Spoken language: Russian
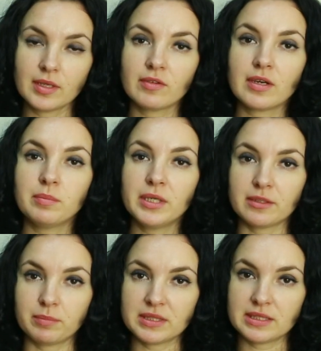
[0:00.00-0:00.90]
В
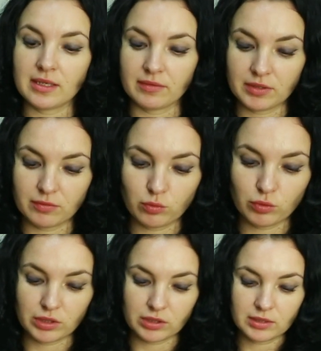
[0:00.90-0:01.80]
комплект поставки
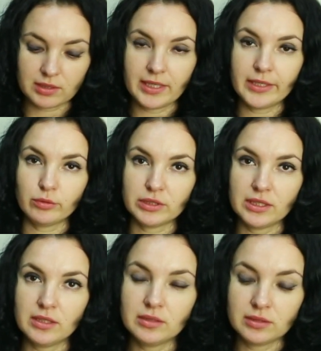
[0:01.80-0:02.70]
входят колеса,